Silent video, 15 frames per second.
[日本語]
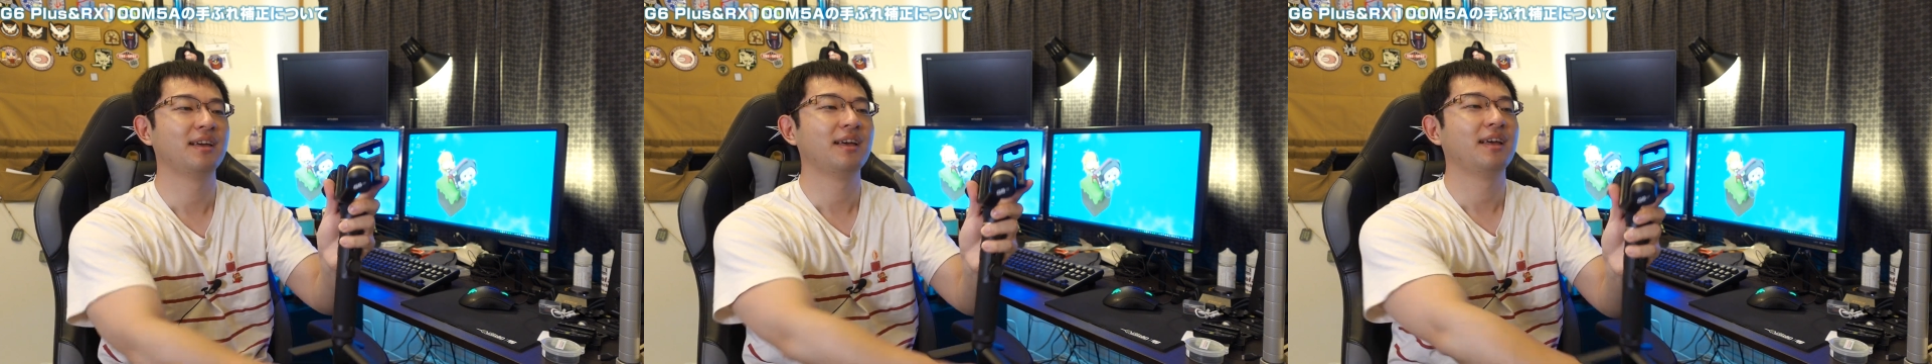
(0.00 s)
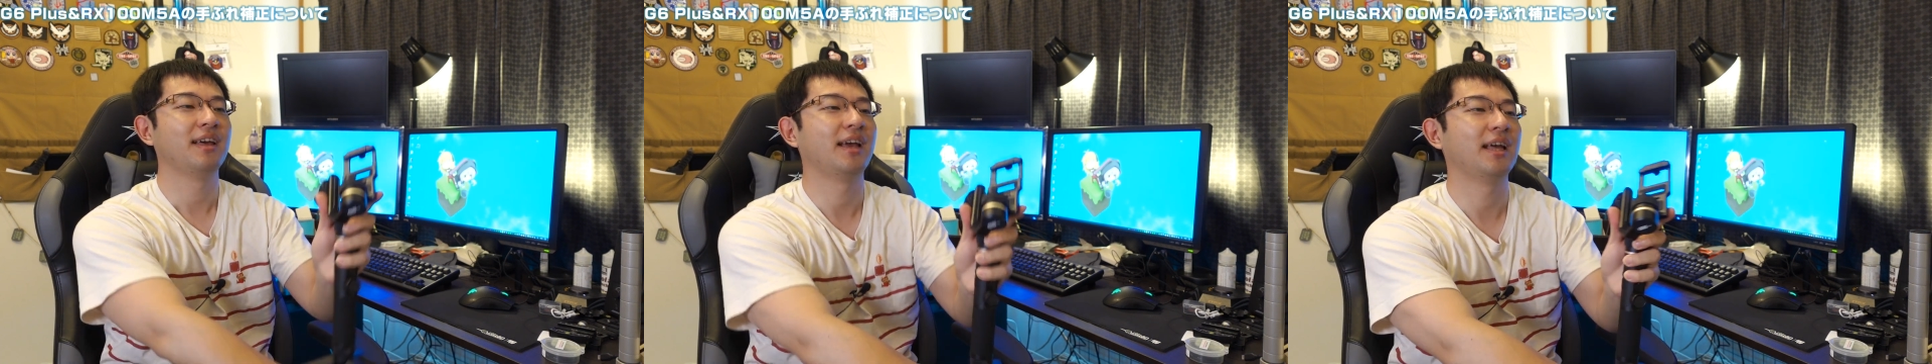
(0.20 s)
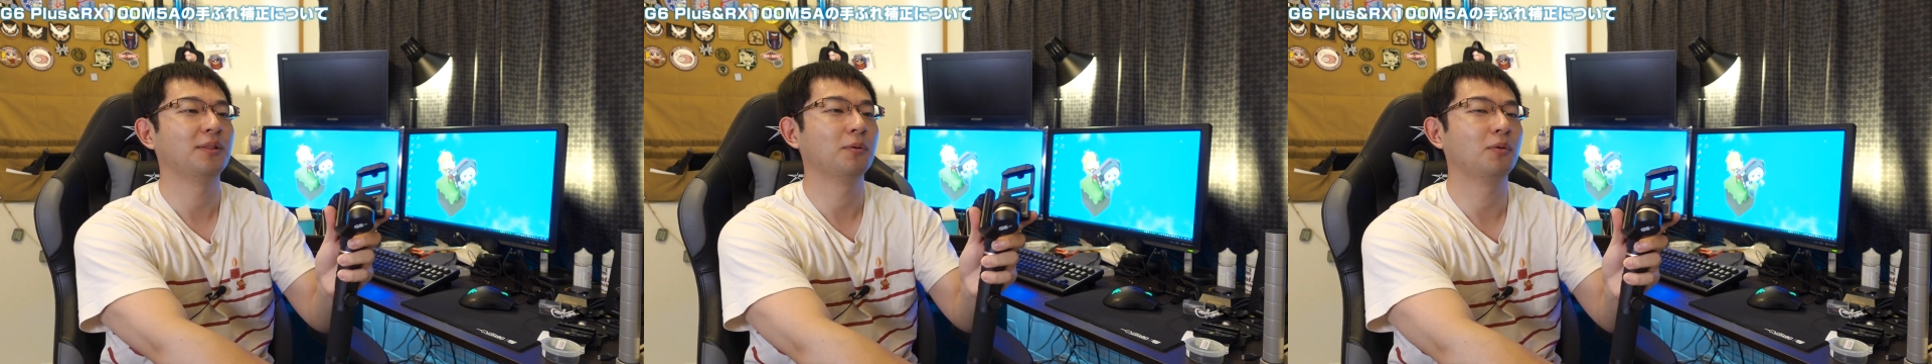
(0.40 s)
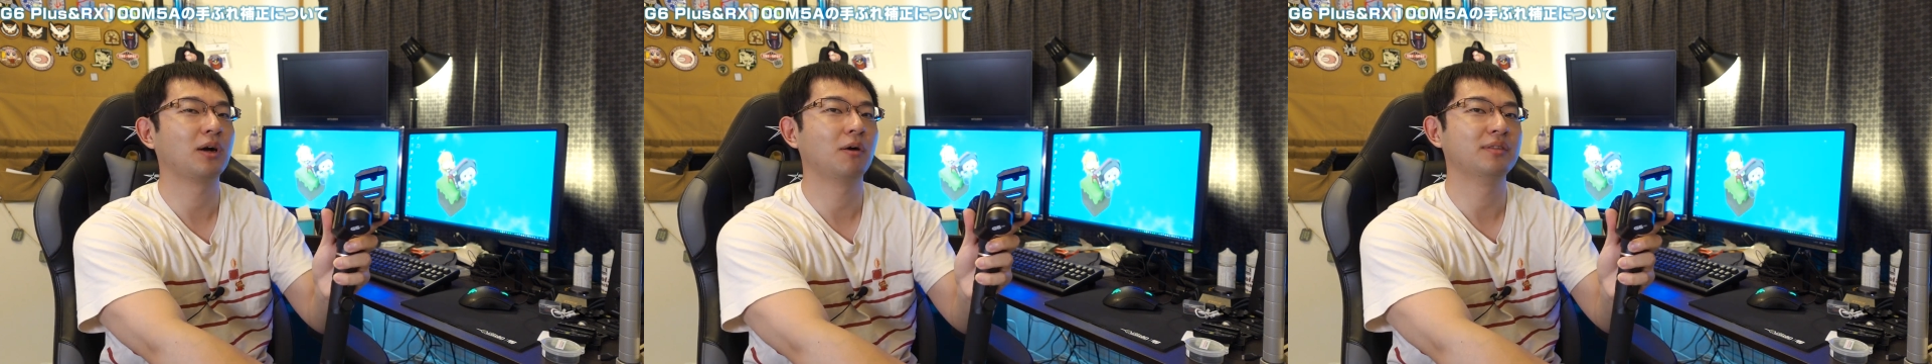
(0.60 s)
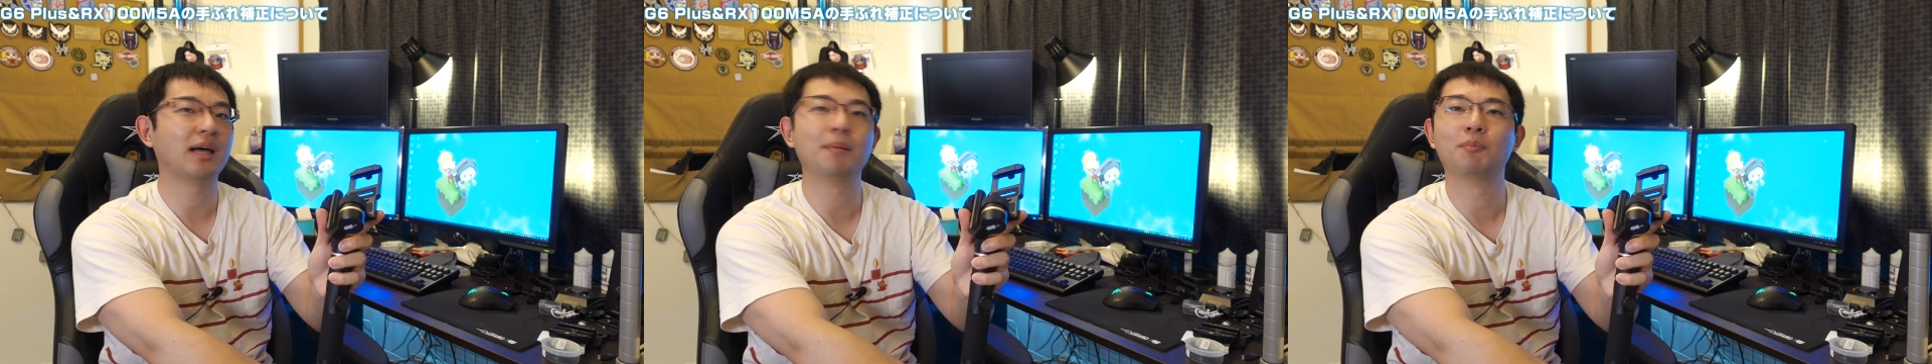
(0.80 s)
で、動
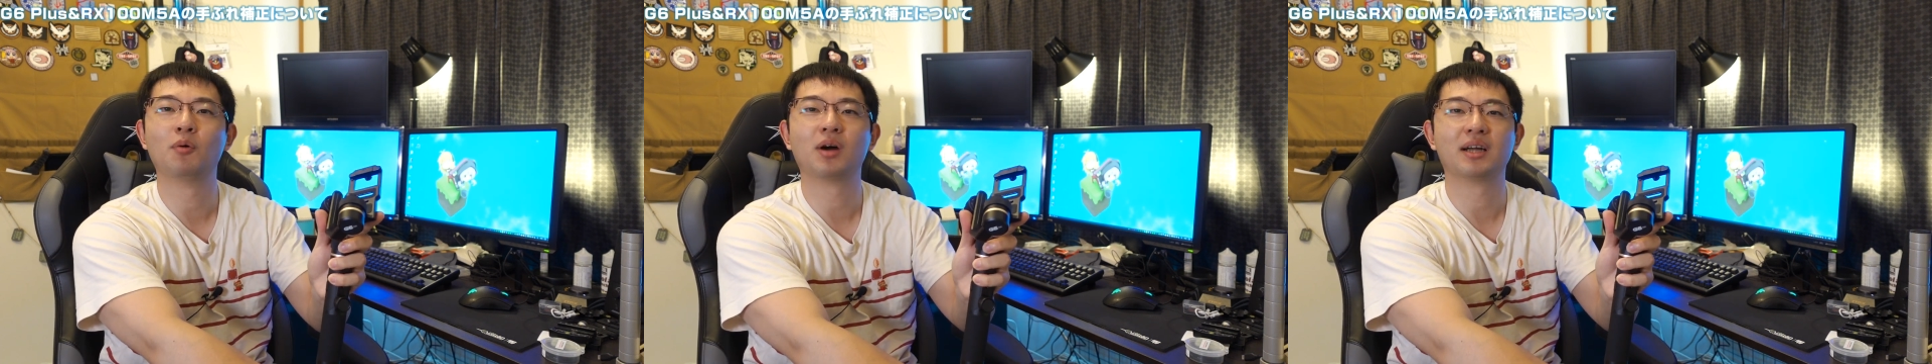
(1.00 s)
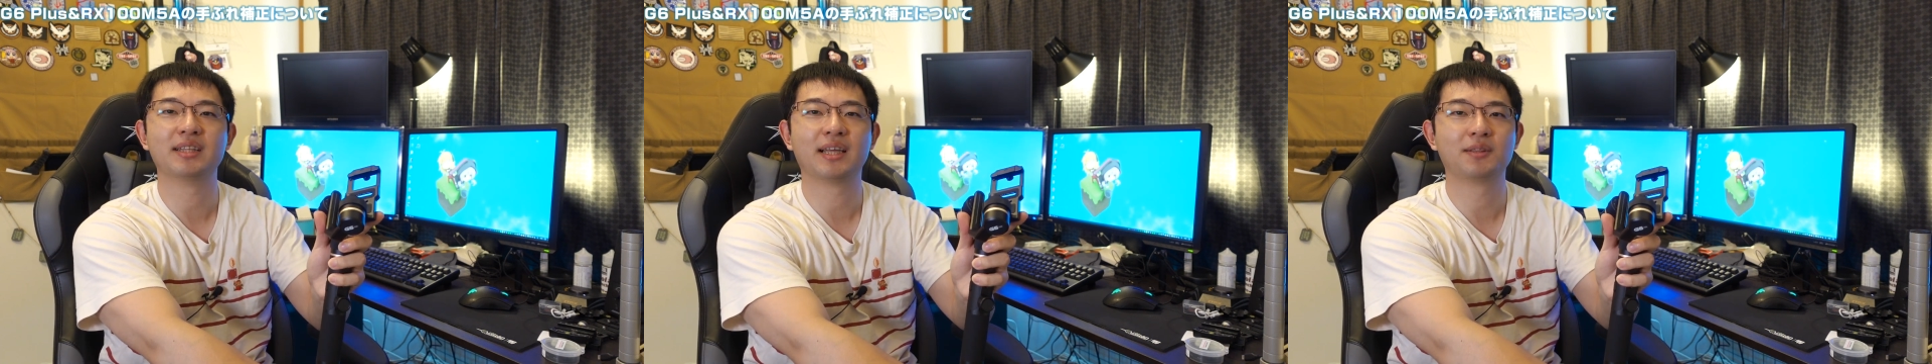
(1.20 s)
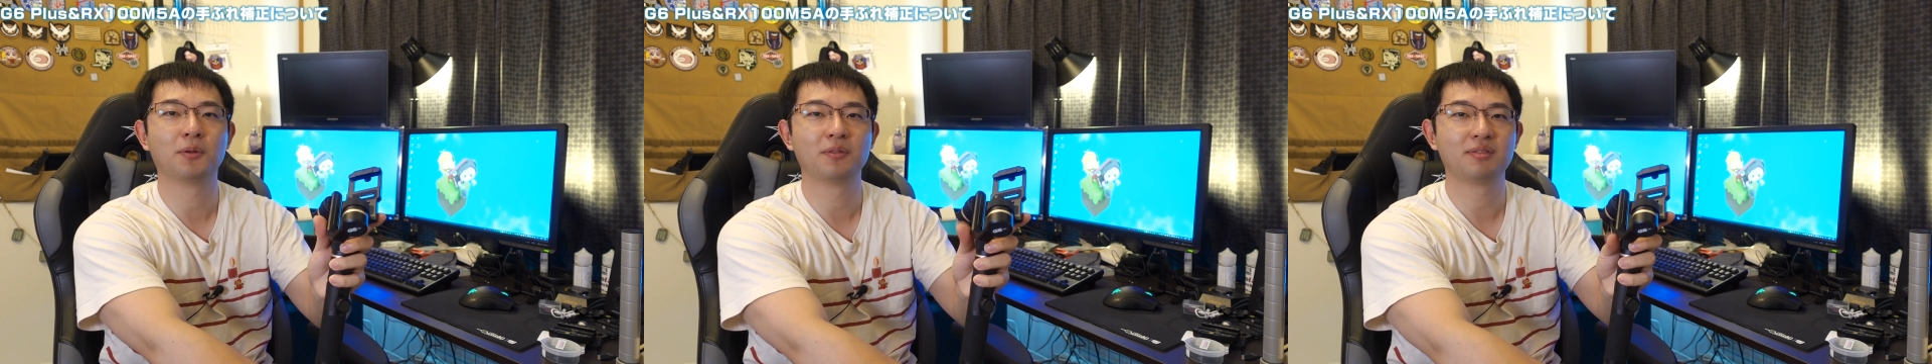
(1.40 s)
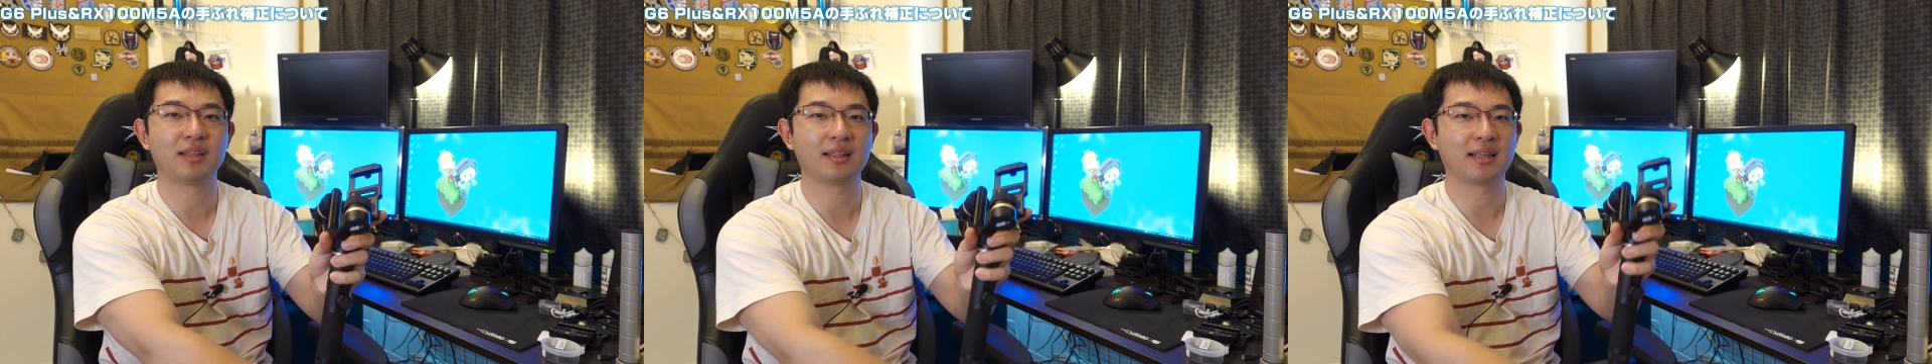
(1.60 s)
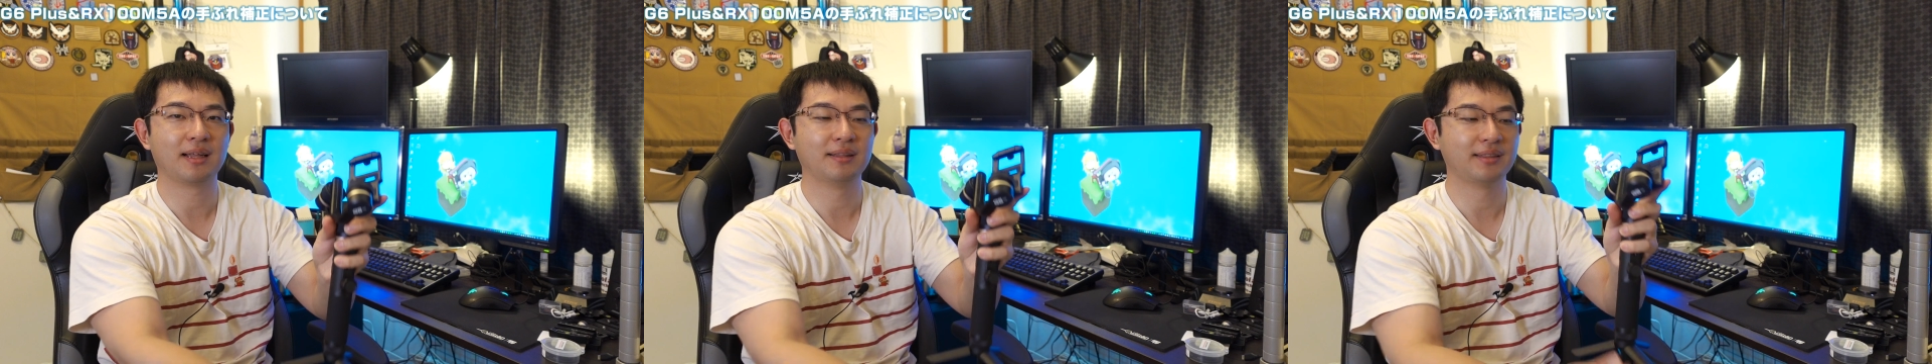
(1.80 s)
画を何本かね、撮っ
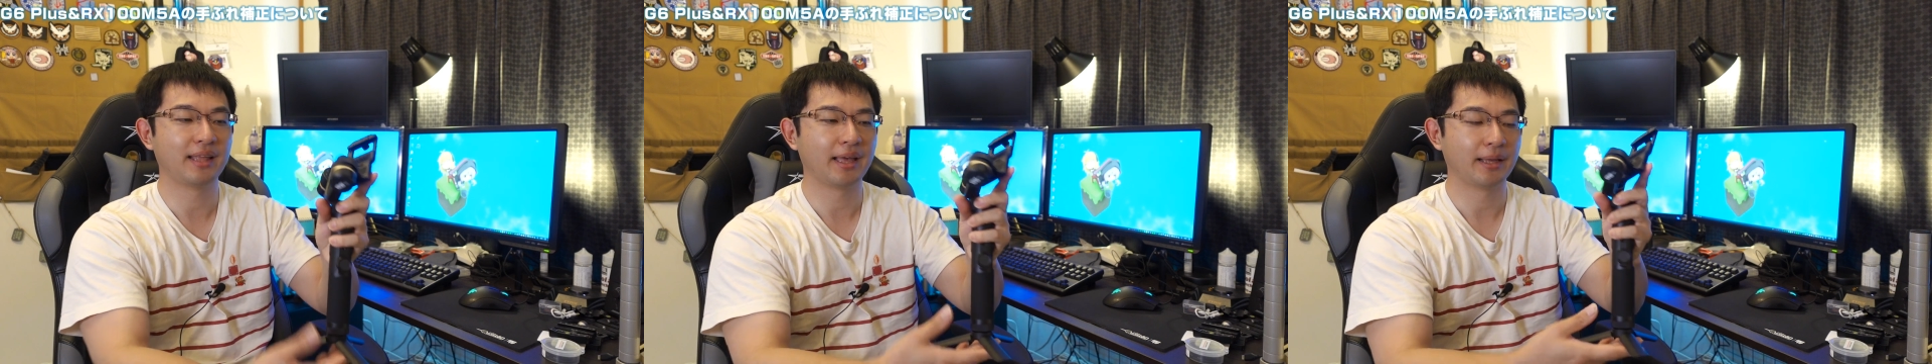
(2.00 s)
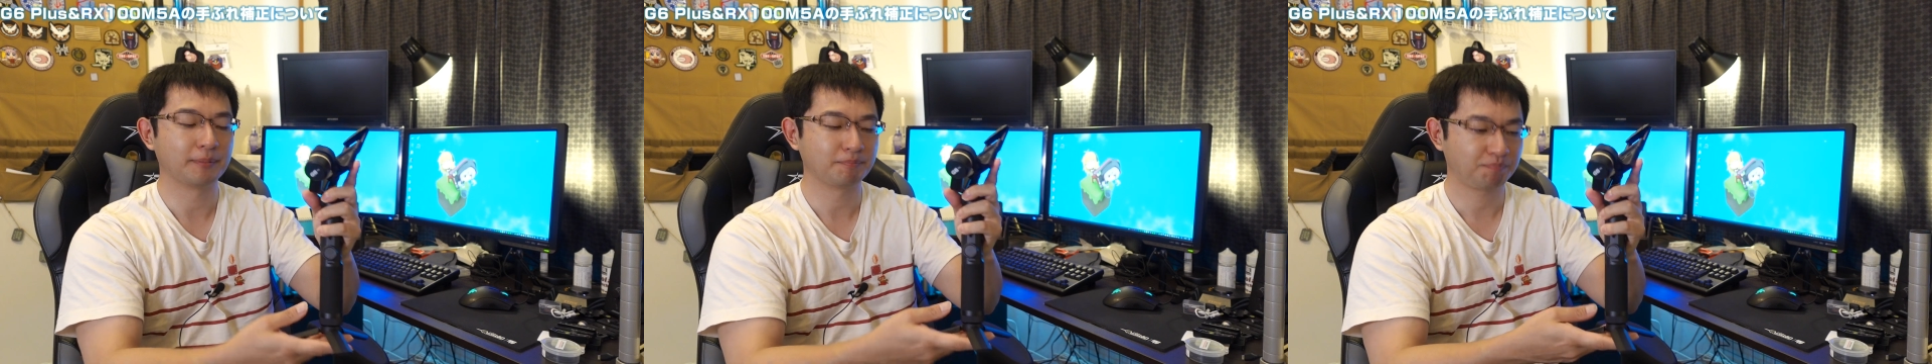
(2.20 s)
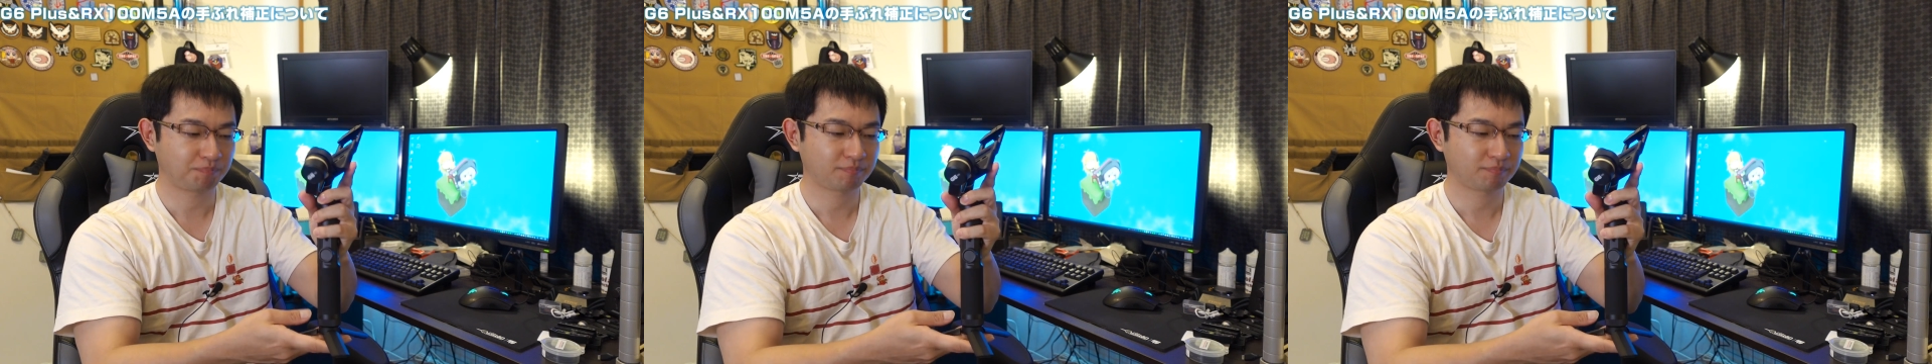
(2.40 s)
てたんで、